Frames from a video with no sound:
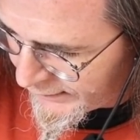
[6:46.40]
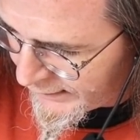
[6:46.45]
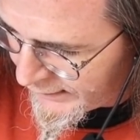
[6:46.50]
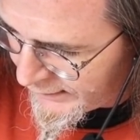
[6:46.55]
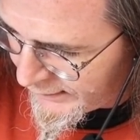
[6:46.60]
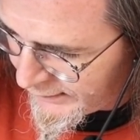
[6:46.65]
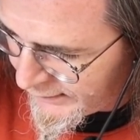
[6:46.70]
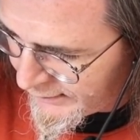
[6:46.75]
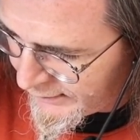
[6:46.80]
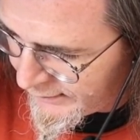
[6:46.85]

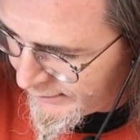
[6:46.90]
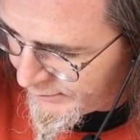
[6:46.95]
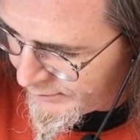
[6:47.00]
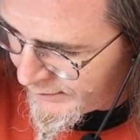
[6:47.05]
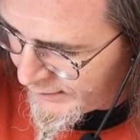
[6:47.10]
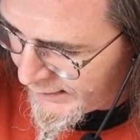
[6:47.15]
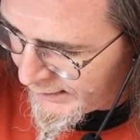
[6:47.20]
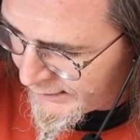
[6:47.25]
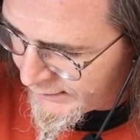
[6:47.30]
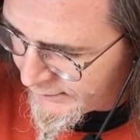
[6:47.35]
hacéis
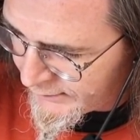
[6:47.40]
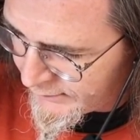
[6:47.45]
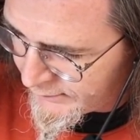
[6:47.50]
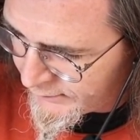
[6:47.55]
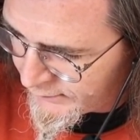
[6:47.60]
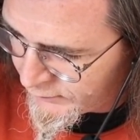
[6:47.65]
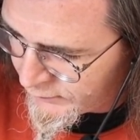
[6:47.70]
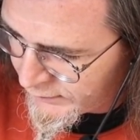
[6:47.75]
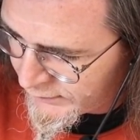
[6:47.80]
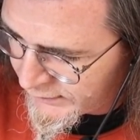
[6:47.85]
bien,
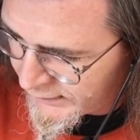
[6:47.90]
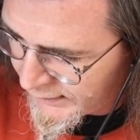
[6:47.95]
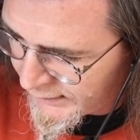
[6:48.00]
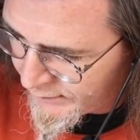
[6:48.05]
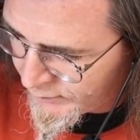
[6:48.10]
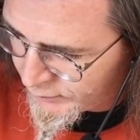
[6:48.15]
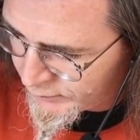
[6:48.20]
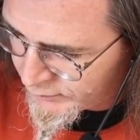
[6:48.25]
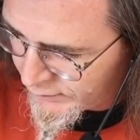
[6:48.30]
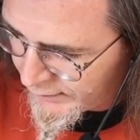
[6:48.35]
yo estaré
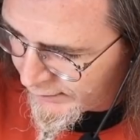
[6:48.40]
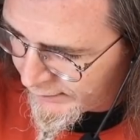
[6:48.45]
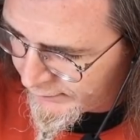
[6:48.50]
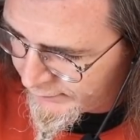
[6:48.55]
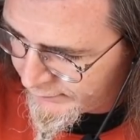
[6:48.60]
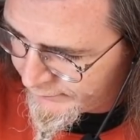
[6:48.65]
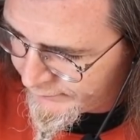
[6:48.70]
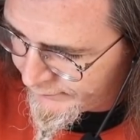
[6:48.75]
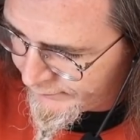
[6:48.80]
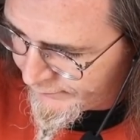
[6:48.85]
a vuestro
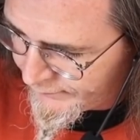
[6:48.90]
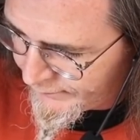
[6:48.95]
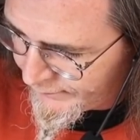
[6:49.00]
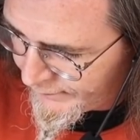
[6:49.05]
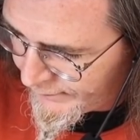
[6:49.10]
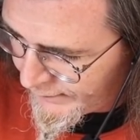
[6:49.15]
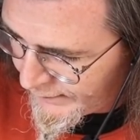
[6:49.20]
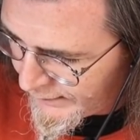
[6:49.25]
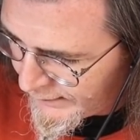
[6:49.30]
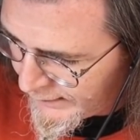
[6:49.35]
lado.
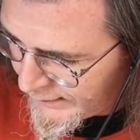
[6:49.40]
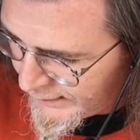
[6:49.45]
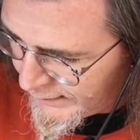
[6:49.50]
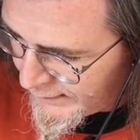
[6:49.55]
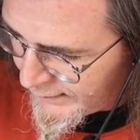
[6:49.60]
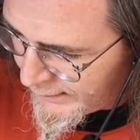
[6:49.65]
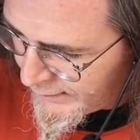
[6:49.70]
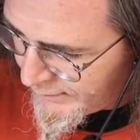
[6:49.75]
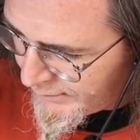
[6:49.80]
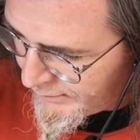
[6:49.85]

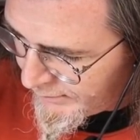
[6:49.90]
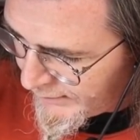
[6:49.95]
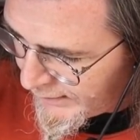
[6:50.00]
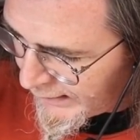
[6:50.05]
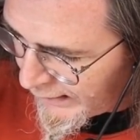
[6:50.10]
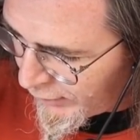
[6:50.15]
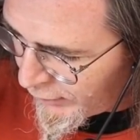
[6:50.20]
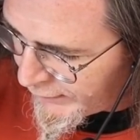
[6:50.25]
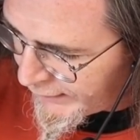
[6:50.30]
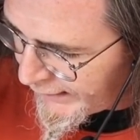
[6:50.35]

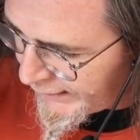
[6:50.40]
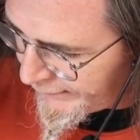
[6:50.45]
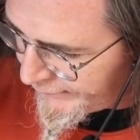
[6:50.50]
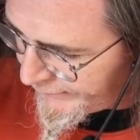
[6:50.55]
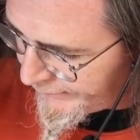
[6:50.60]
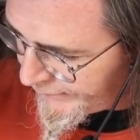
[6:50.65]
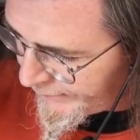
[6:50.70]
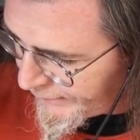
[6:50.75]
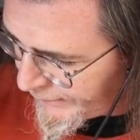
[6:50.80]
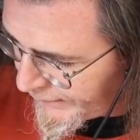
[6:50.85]

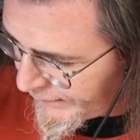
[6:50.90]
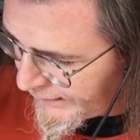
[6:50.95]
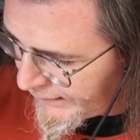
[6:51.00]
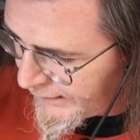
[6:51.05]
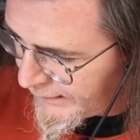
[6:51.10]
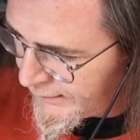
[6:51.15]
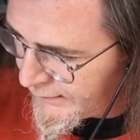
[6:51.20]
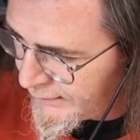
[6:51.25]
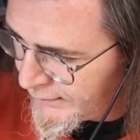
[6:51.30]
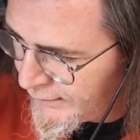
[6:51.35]
Ahora,
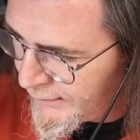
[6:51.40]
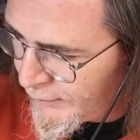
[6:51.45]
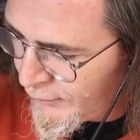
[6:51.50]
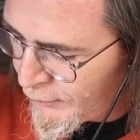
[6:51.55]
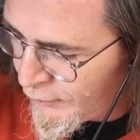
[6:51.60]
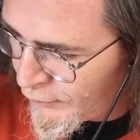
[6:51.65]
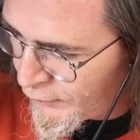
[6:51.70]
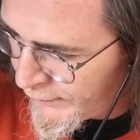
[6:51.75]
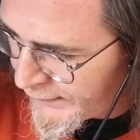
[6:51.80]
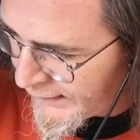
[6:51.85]

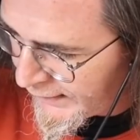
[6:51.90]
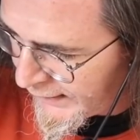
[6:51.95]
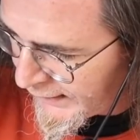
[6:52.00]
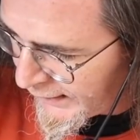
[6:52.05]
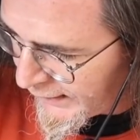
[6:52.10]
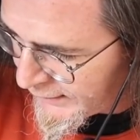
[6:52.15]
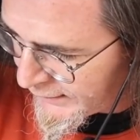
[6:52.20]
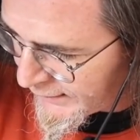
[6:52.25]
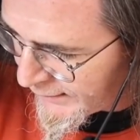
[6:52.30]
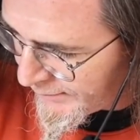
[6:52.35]
no
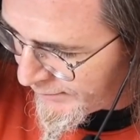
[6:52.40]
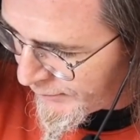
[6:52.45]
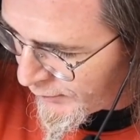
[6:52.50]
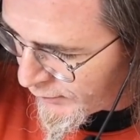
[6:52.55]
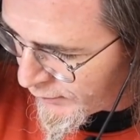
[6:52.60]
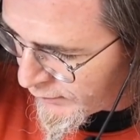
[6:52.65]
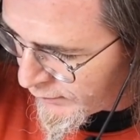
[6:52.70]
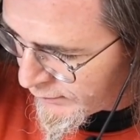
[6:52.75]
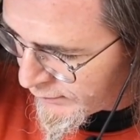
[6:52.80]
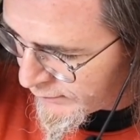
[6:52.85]
dejéis
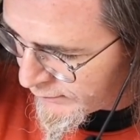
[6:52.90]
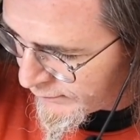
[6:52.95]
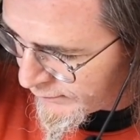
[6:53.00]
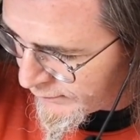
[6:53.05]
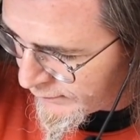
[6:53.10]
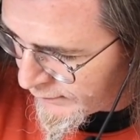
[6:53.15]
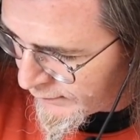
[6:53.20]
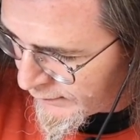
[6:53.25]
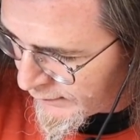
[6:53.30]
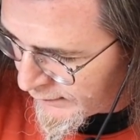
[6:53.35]
tampoco
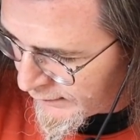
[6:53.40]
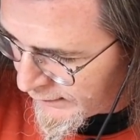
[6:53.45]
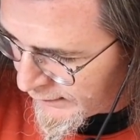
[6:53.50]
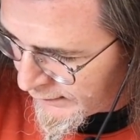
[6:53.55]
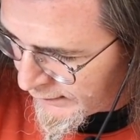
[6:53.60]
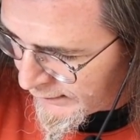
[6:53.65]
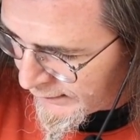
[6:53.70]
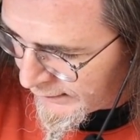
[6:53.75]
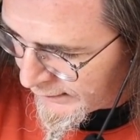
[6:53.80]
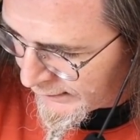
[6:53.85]

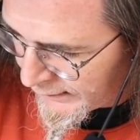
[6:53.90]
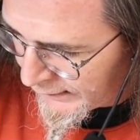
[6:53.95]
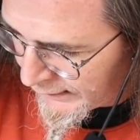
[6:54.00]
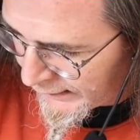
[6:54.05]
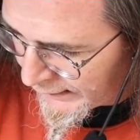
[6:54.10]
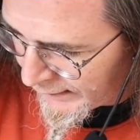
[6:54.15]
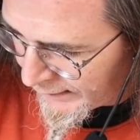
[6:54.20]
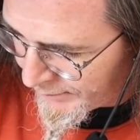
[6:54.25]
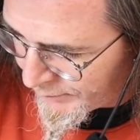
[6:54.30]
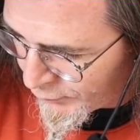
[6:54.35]

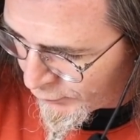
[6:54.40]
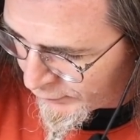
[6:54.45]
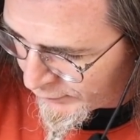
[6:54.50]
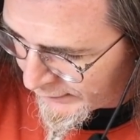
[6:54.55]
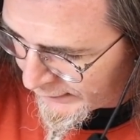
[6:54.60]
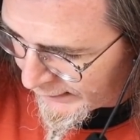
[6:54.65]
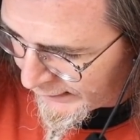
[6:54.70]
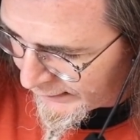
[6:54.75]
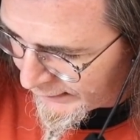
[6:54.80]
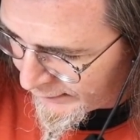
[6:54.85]
que
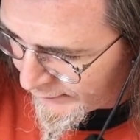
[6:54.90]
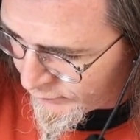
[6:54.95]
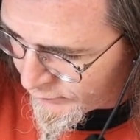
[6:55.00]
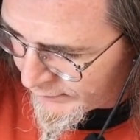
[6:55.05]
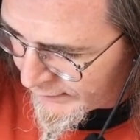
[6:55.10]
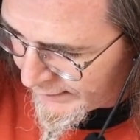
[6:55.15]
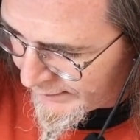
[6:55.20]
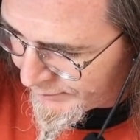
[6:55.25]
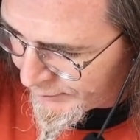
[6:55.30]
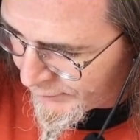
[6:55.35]
porque
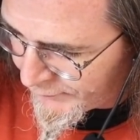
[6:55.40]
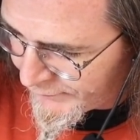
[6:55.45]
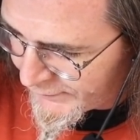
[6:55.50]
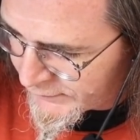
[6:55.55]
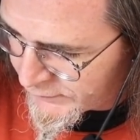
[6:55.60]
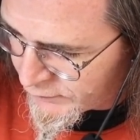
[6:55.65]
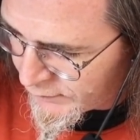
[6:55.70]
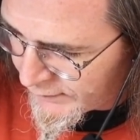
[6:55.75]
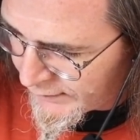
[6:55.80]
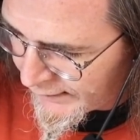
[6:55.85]
una
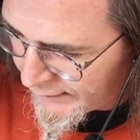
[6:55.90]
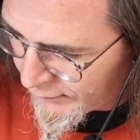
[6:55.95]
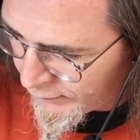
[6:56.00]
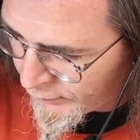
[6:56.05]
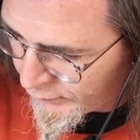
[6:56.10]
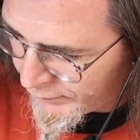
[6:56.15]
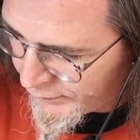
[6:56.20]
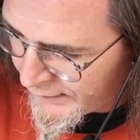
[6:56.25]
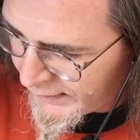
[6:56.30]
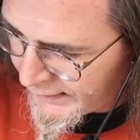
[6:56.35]
profesora
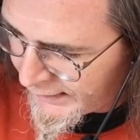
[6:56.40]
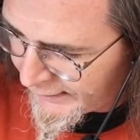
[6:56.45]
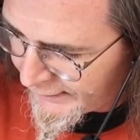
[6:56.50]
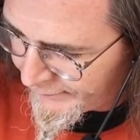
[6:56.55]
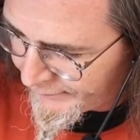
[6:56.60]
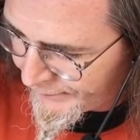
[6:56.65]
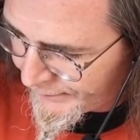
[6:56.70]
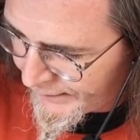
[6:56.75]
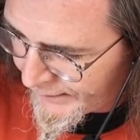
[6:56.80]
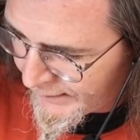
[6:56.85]
os
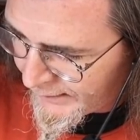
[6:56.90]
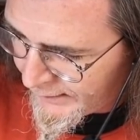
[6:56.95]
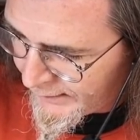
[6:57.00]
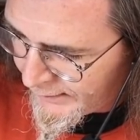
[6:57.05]
diga